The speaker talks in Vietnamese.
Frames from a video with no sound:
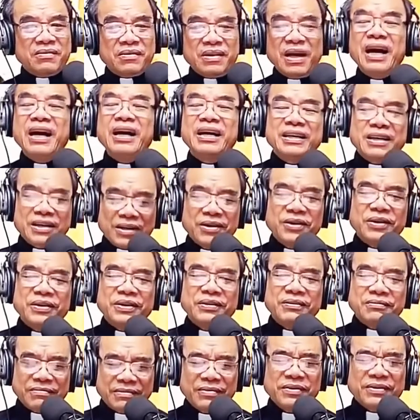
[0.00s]
À, được rồi.
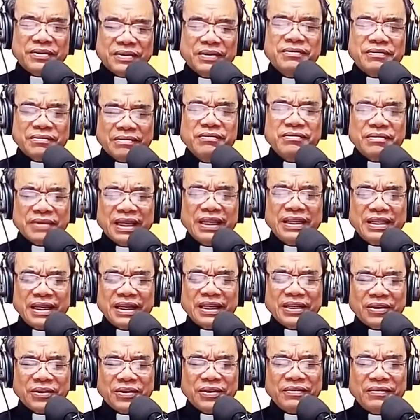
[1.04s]
Thánh
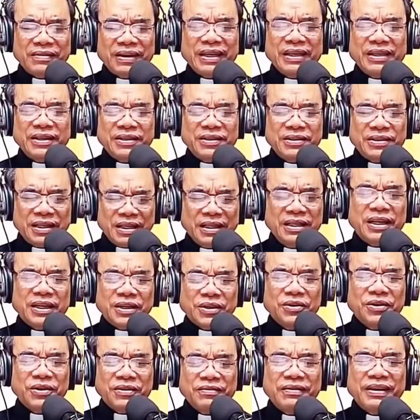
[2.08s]
thần nói vậy, Thiên
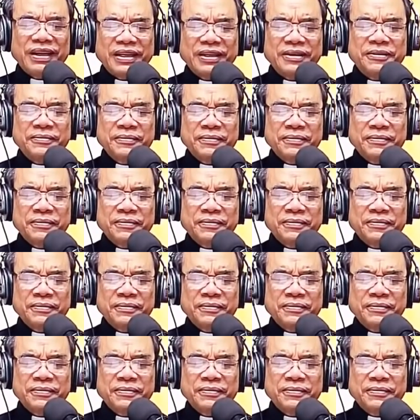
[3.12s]
thần nói vậy.